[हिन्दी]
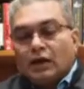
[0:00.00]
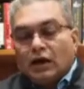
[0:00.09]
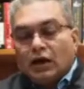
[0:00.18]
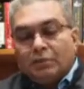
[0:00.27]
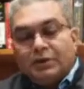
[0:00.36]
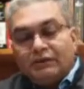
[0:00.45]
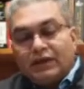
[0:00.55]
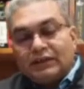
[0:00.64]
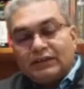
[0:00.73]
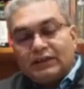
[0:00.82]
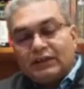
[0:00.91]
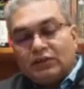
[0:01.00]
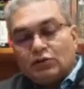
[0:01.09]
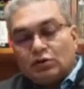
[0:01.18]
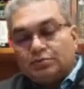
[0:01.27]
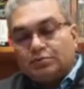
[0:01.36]
अभिव्यक्ति की
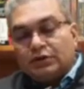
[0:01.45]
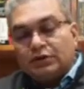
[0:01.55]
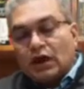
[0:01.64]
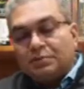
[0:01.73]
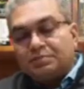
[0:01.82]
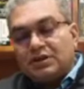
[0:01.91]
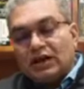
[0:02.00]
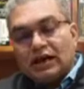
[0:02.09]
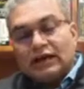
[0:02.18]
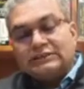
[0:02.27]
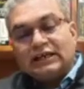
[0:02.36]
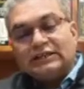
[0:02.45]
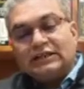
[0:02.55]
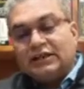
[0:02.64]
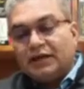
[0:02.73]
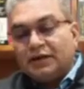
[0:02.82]
जो आपकी आज़ादी
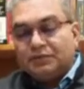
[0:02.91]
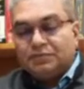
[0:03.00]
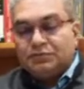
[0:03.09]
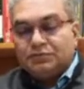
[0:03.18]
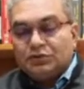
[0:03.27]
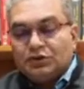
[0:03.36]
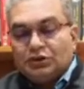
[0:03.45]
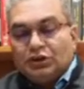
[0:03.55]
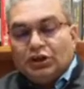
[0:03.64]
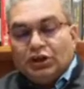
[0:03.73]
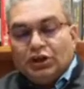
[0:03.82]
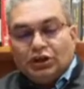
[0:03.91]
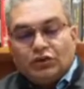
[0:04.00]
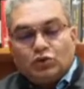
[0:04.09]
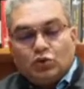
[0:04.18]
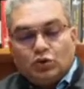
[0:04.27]
है
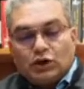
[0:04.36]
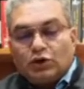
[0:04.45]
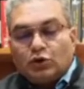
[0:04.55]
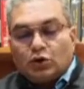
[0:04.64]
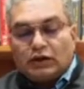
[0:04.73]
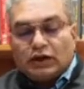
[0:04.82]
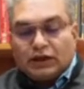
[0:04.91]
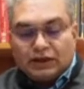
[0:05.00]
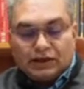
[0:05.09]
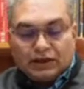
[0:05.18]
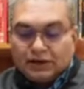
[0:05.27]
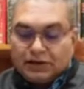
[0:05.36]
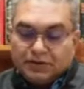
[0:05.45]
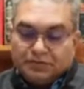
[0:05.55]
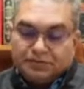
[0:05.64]
इसको कंट्रोल करने के लिए